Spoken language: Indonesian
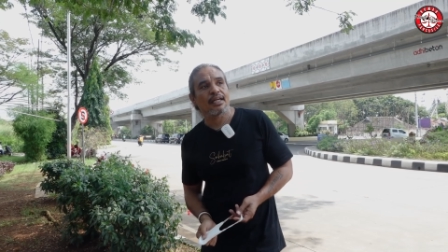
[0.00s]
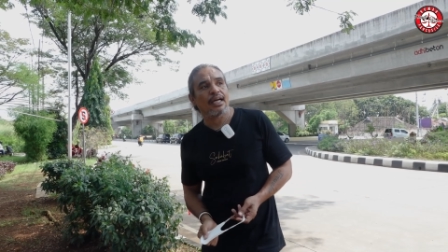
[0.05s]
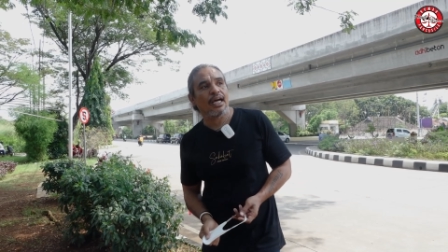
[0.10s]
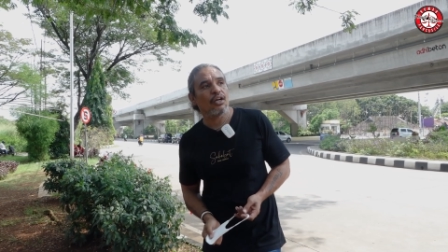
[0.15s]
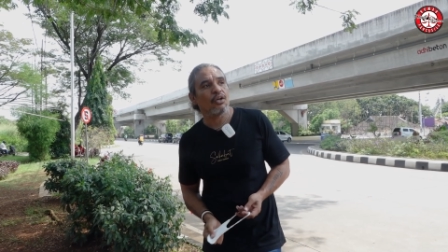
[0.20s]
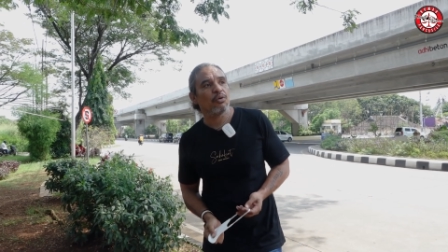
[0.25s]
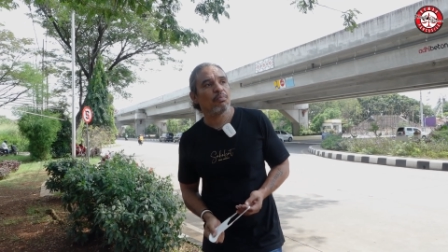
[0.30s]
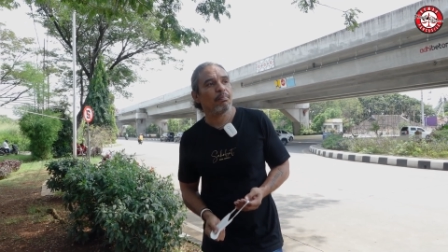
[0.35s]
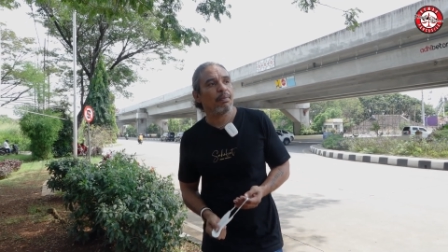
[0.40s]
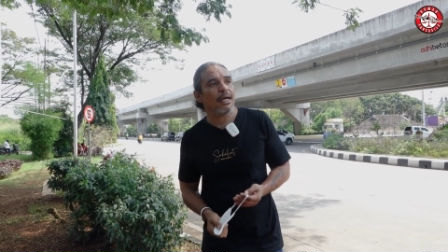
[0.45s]

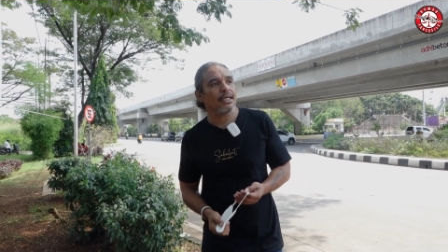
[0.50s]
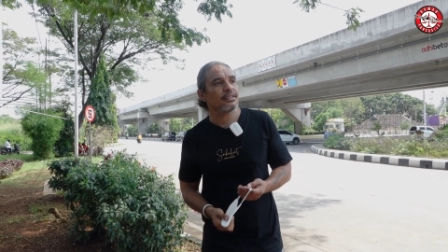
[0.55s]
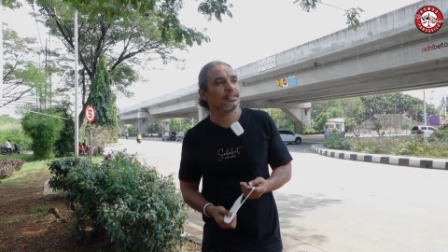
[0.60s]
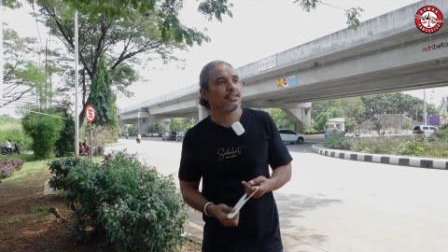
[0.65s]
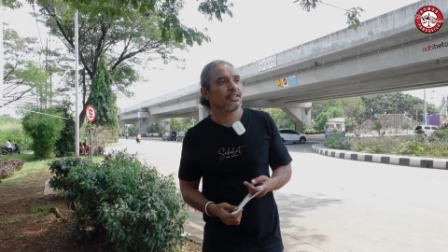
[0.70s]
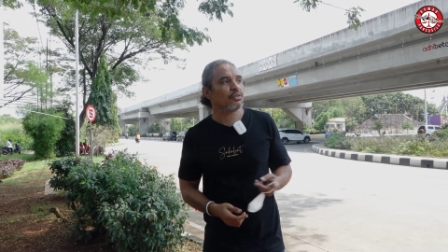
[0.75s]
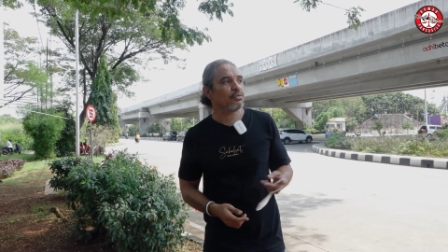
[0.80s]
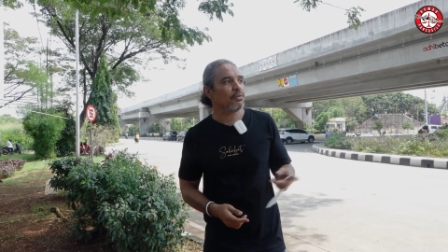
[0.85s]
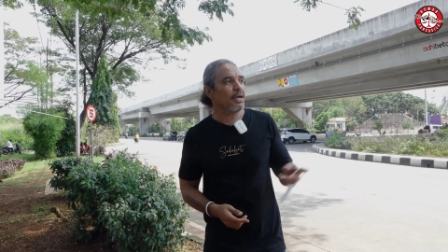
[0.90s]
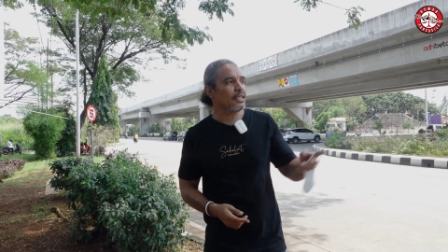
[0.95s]
kalau pas
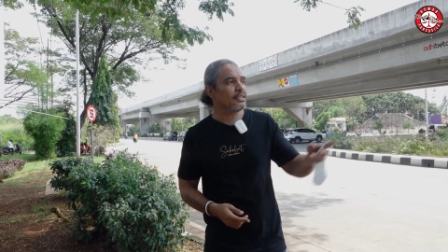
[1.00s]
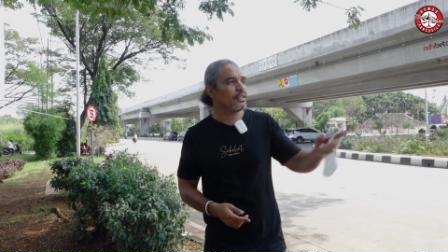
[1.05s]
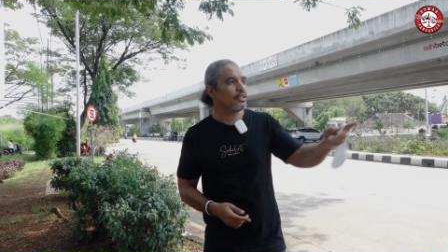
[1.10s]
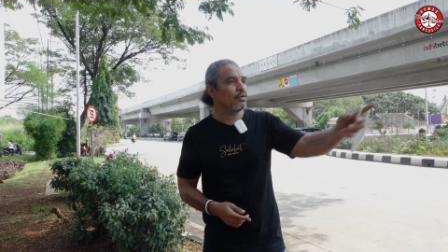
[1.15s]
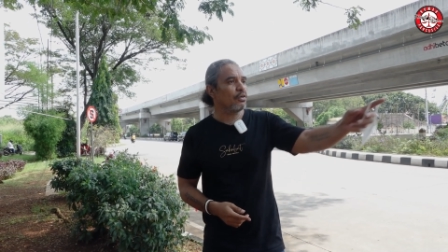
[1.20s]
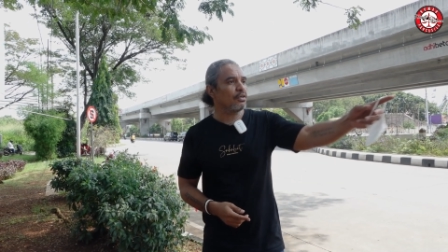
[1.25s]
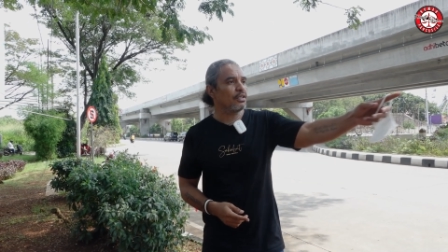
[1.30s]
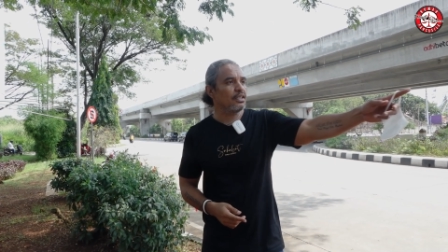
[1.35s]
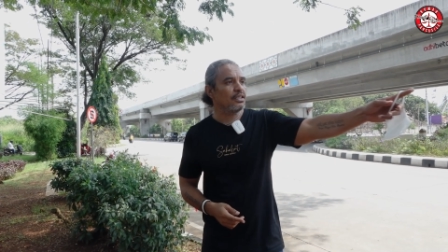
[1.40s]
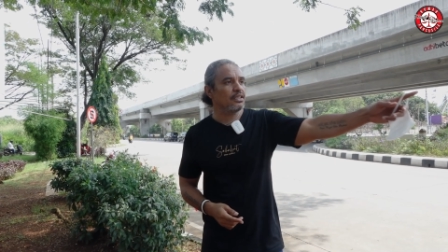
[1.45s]
situasi
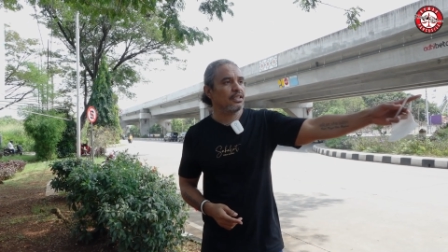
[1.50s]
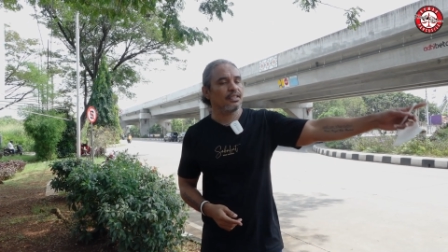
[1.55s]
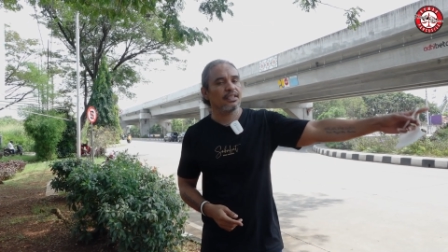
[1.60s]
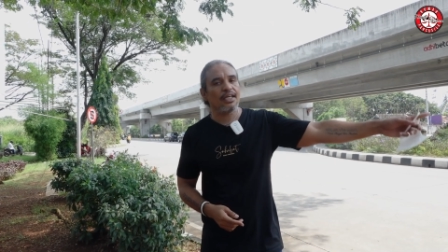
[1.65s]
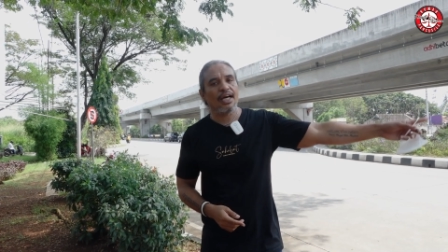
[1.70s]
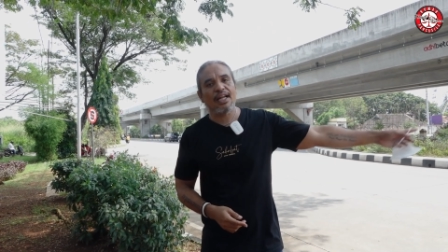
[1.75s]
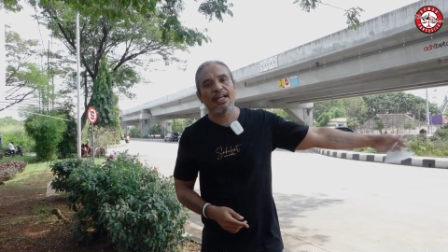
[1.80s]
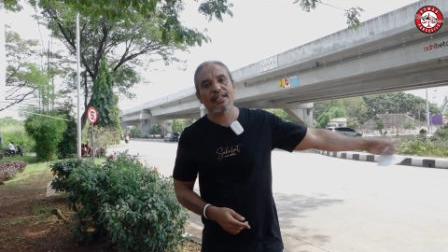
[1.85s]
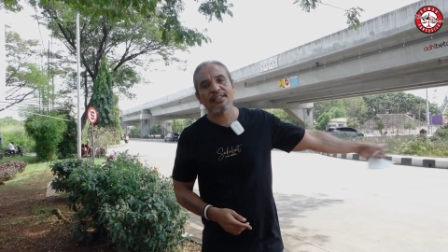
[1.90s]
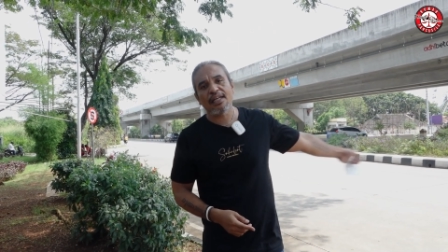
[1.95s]
kondisi
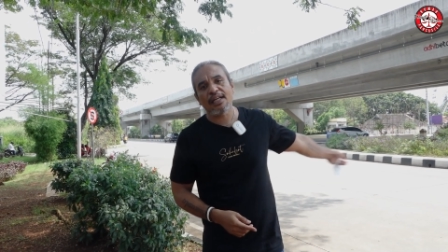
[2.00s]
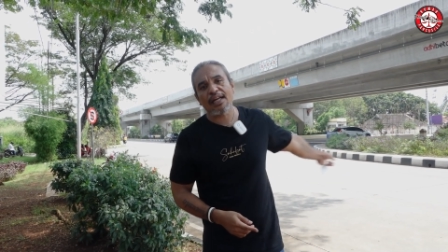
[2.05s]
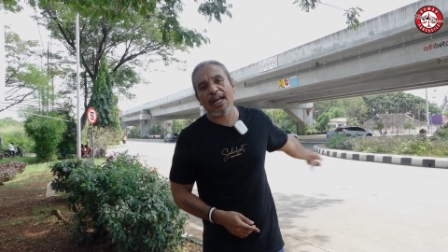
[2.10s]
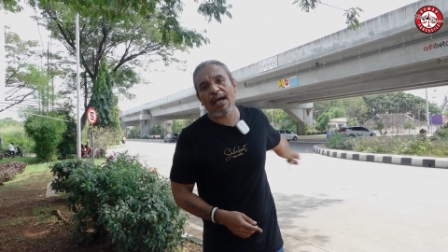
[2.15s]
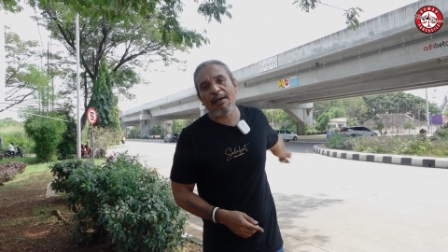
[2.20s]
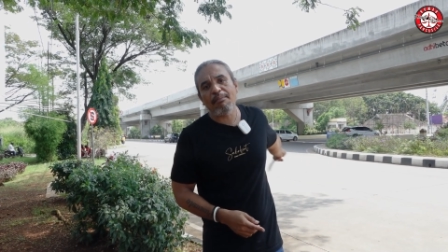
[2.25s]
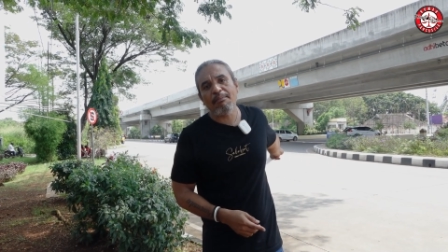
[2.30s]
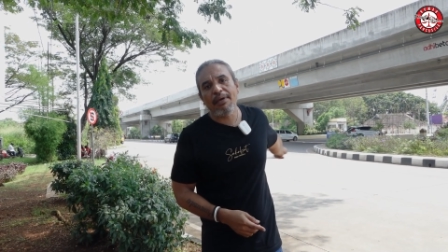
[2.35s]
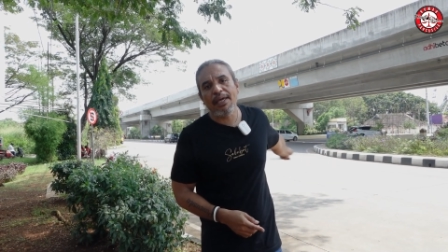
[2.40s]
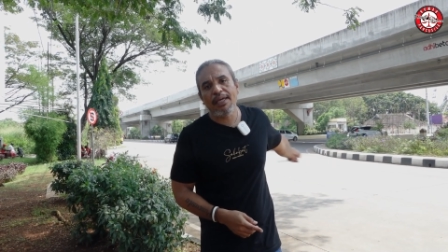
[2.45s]
jalannya
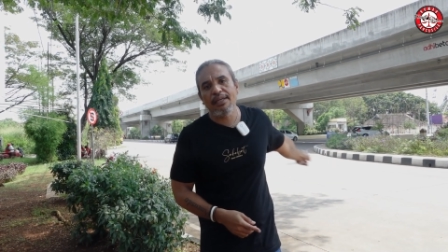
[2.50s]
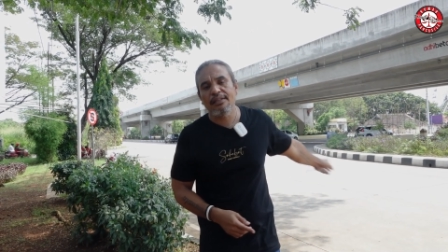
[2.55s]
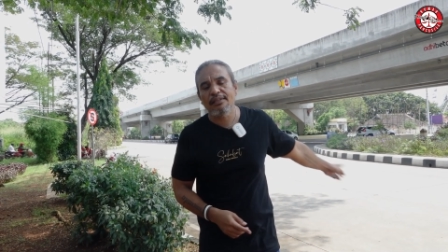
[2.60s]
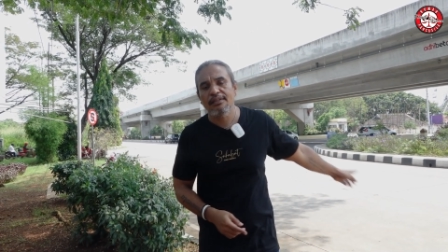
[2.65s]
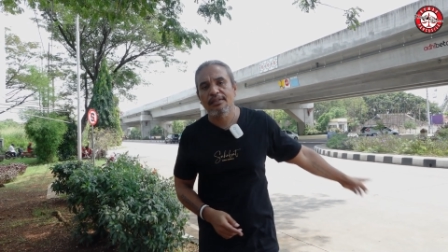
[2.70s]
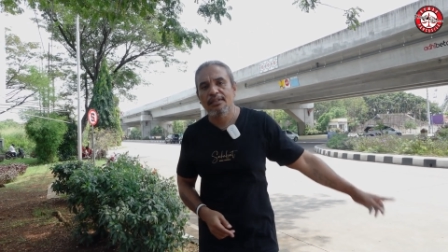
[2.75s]
ramai